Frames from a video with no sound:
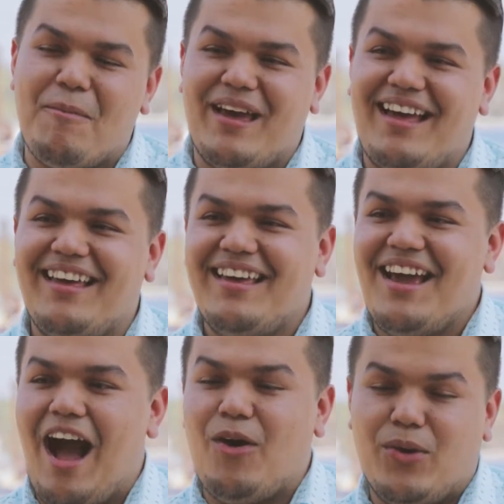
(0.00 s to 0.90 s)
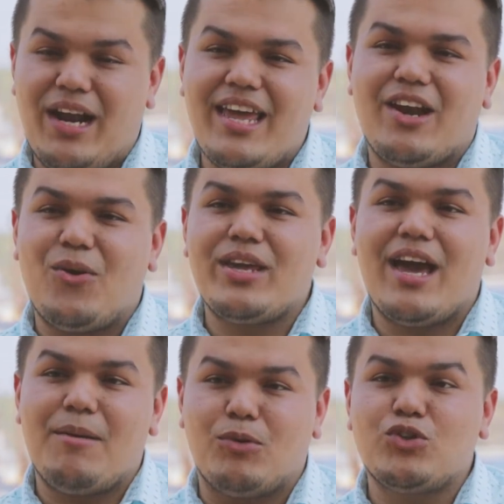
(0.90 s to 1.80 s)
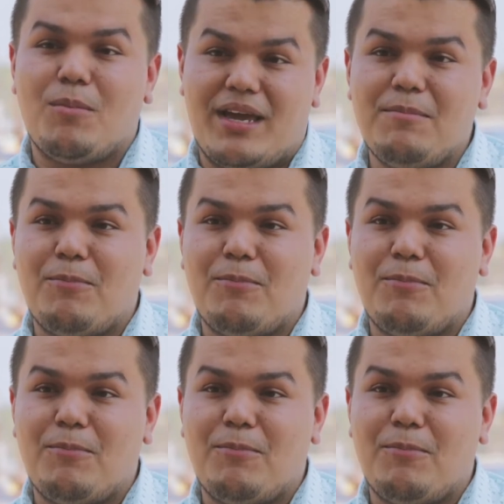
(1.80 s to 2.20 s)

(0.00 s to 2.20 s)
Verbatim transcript: vea. Ahora ya no, ya es mucho más